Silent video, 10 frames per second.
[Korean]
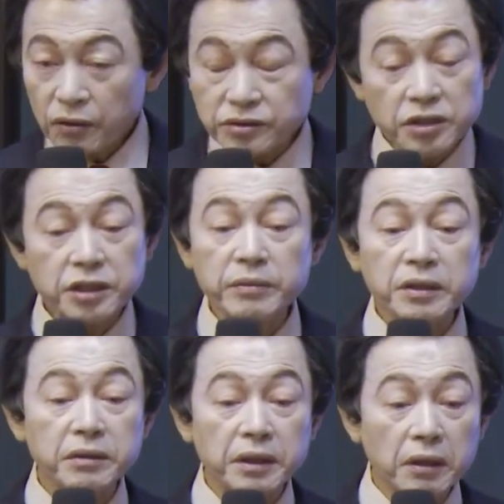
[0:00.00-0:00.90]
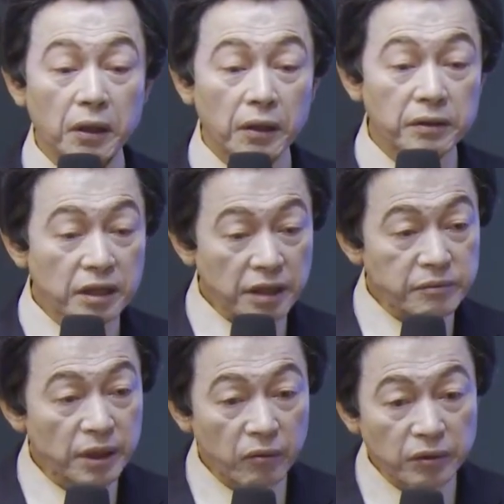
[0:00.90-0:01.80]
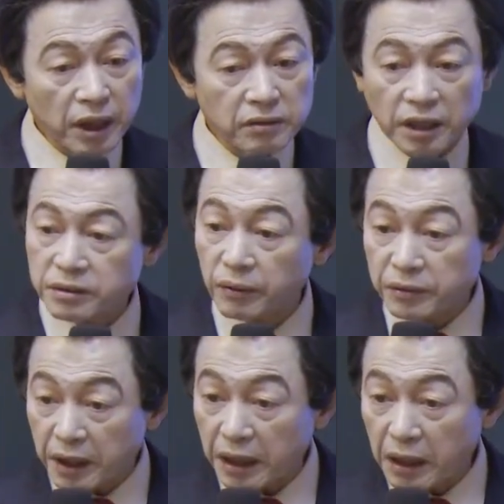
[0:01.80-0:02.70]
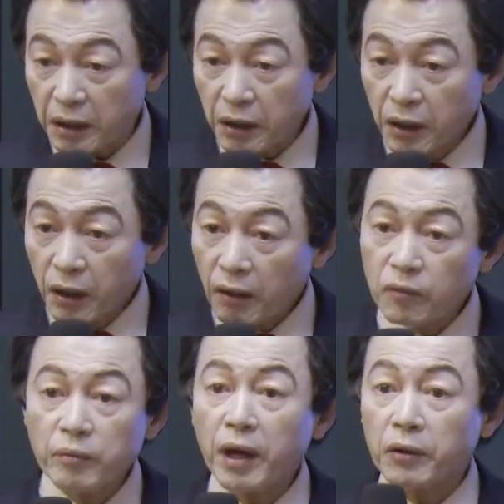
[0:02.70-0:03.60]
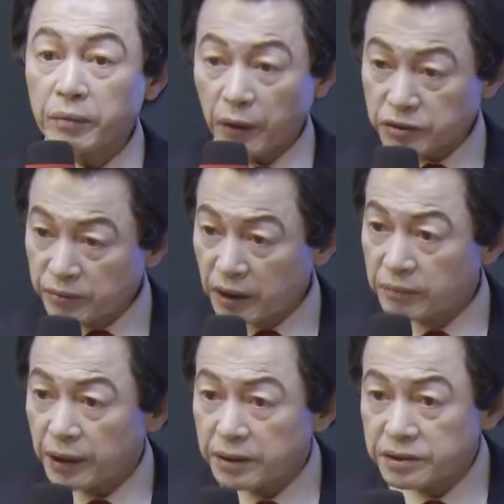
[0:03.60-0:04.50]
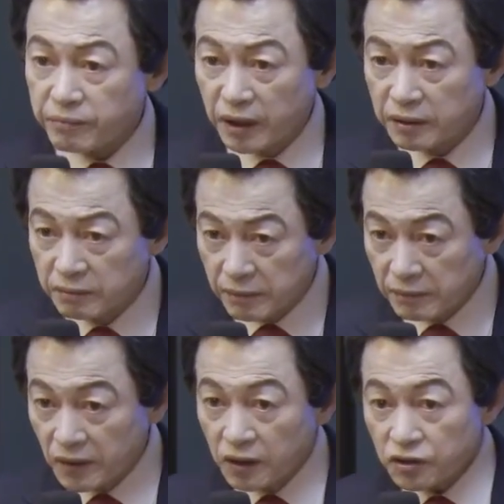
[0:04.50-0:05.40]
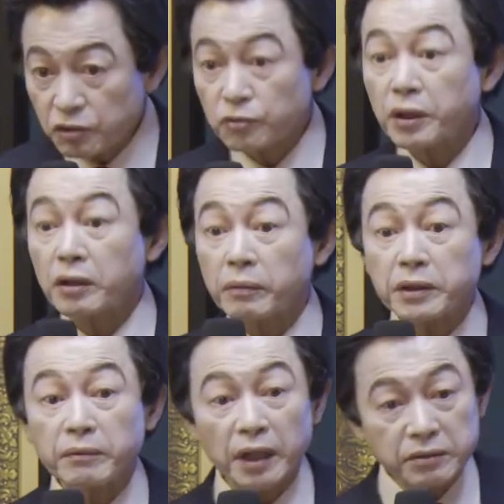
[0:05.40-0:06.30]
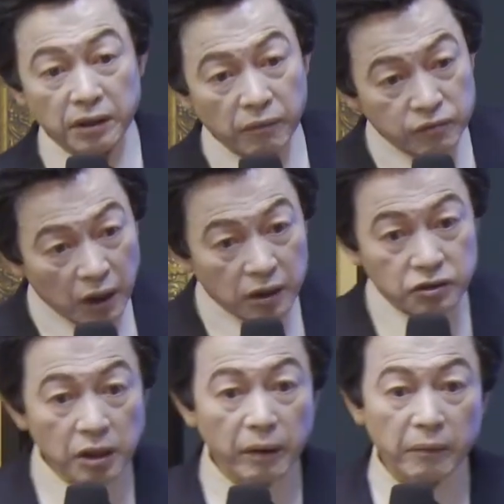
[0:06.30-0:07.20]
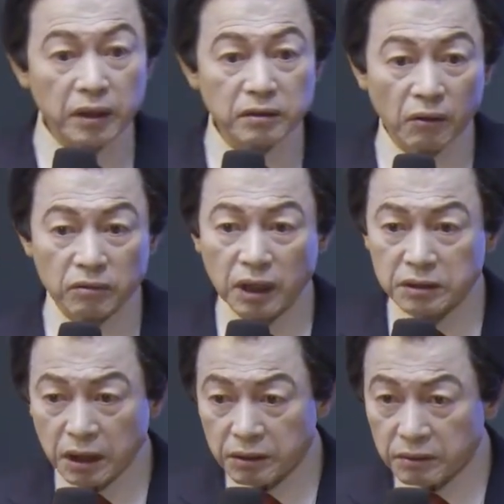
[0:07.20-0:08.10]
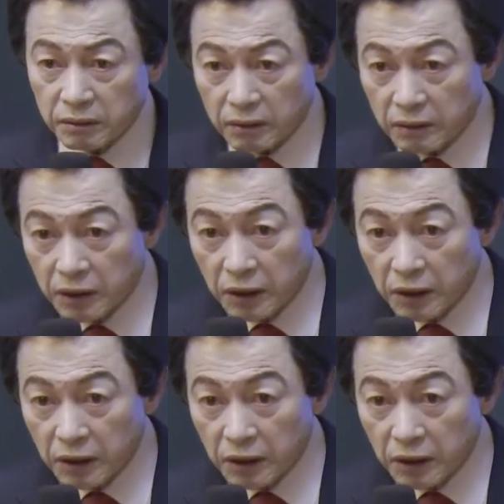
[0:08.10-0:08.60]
요새 시민들이 내 삼삼 공약을 다시 본대. 어머, 매월 백오십만 원 받았으면 십구 대로 받으면 한 달에 칠백만 원 나오는 거 아니야 이거.